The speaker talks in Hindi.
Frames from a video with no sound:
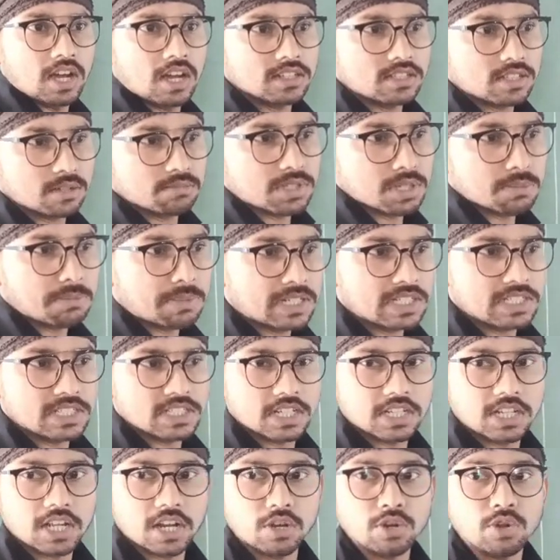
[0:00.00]
और सबसे बड़ी
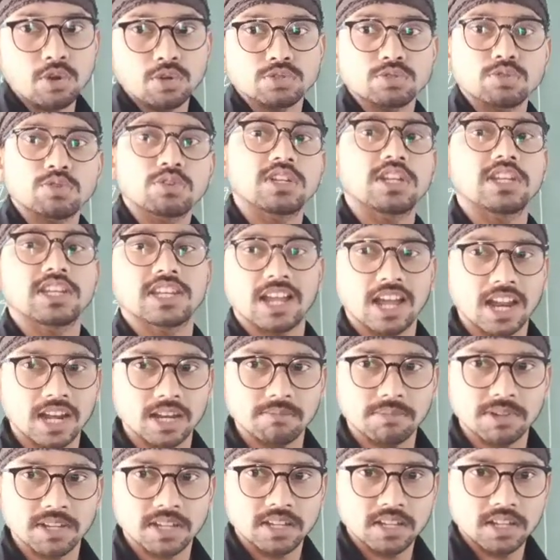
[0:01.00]
संख्या नौ सौ
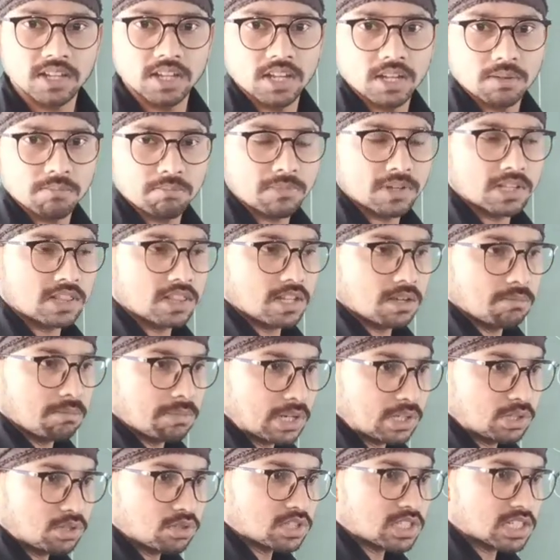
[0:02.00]
निन्यानवे मतलब
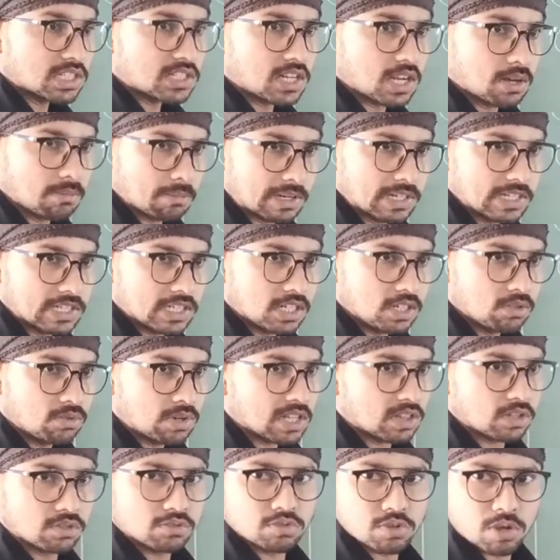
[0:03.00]
मेरी जो संख्या बनेगी
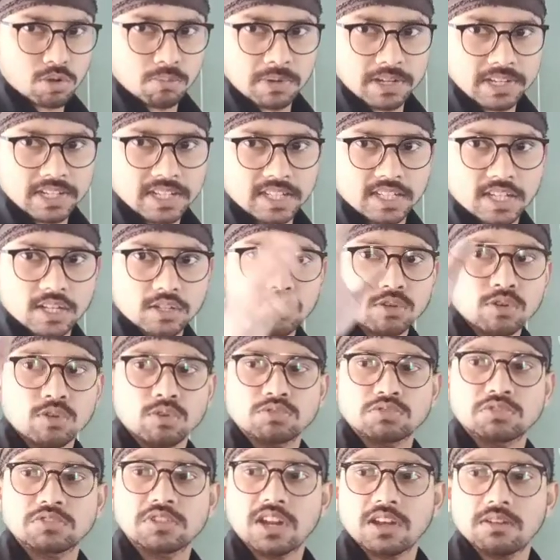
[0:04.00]
वह तो सौ बनेगी या तो
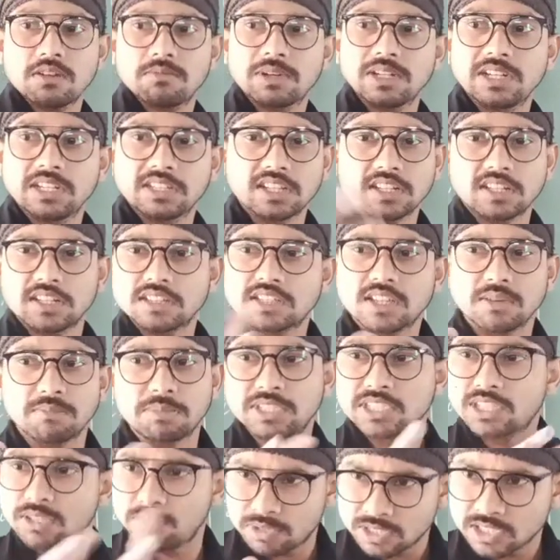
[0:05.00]
नौ सौ निन्यानवे बनेगी तो इसके
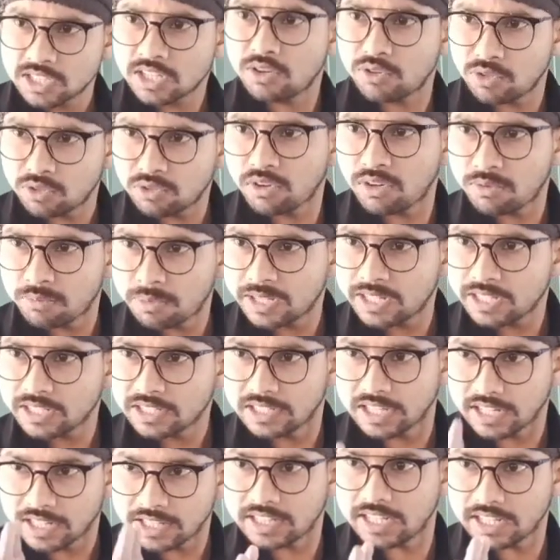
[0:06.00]
बीच में से कौन कौन
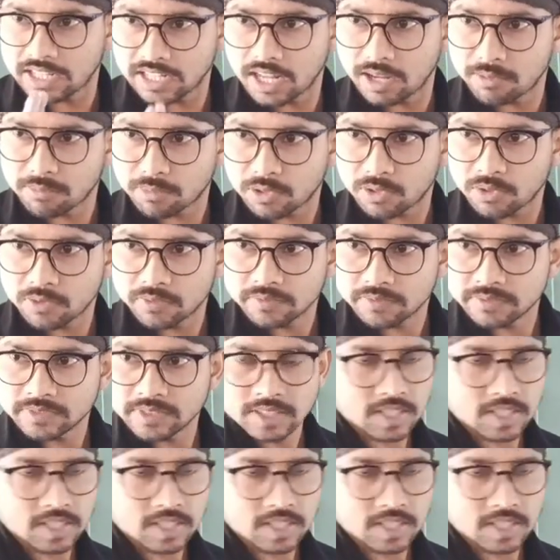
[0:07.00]
बनेगी नहीं देखना है हमको